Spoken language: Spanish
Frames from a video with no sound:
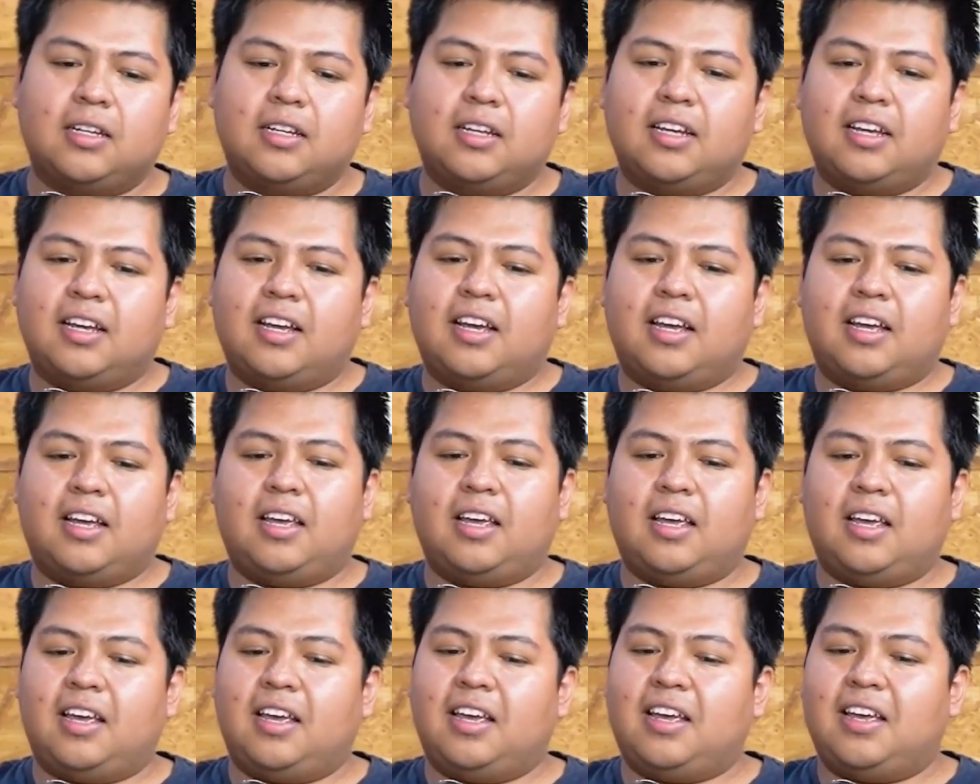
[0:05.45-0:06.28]
Sí.
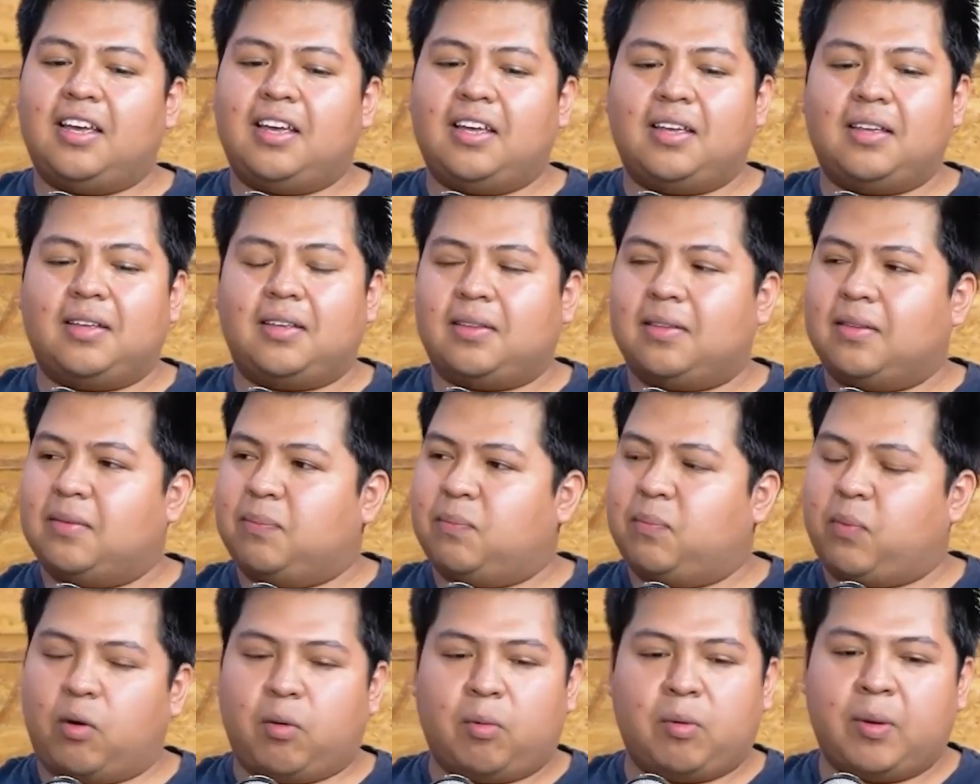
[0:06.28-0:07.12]
Y
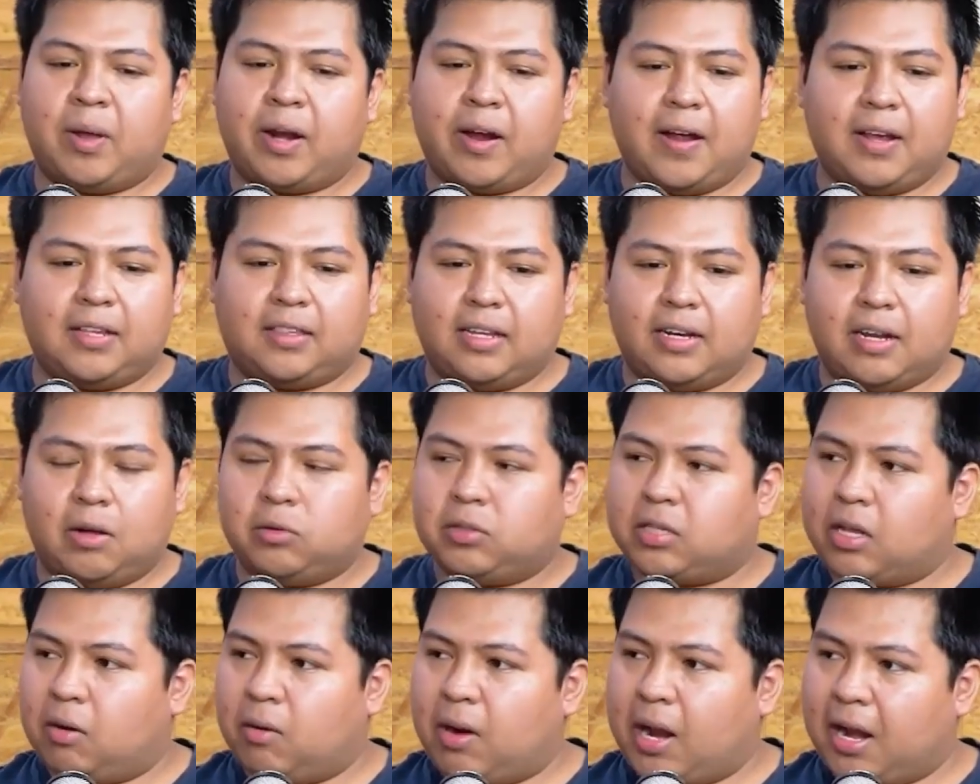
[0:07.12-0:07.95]
por primera vez tenía
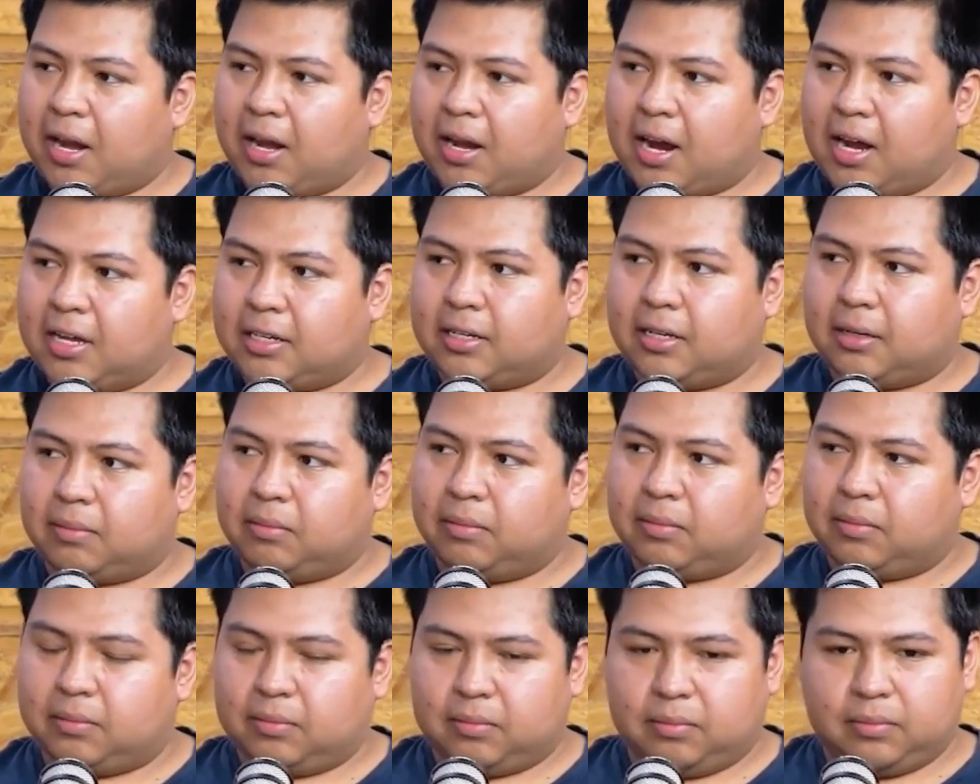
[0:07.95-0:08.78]
un celular en casa.
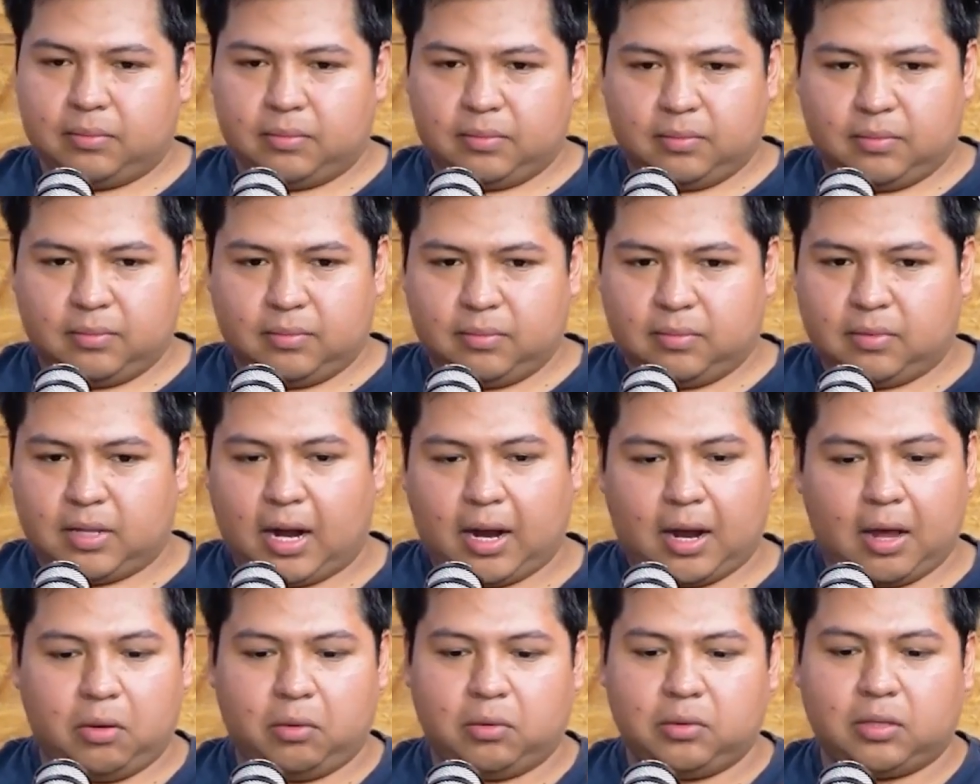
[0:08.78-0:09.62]
Ajá.
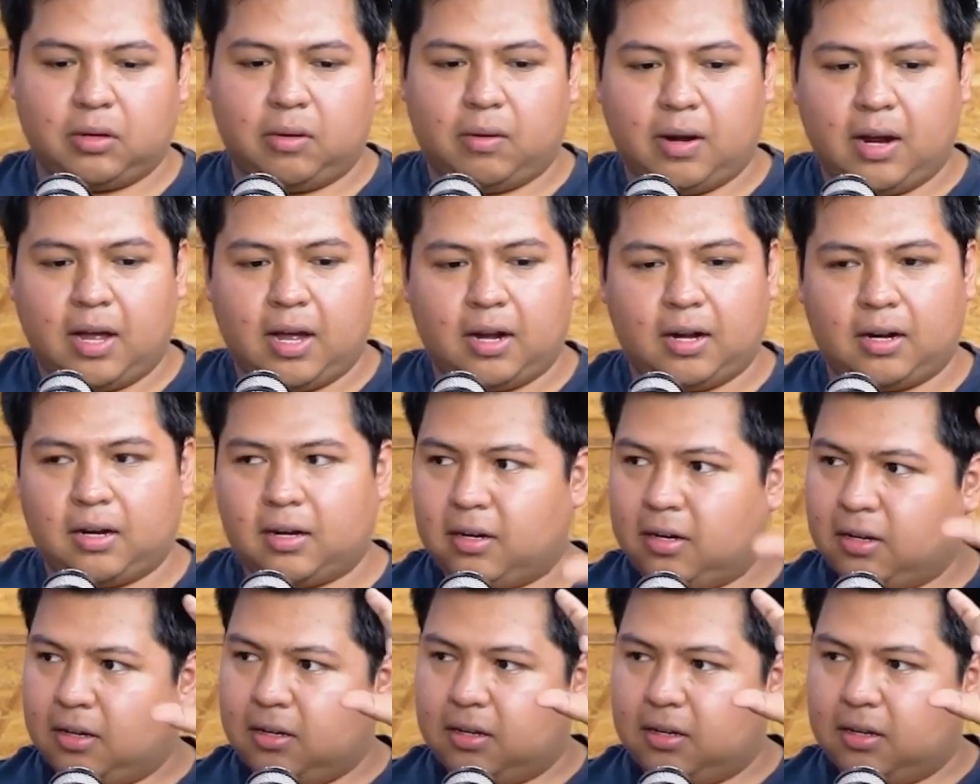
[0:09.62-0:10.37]
Trajeron un celular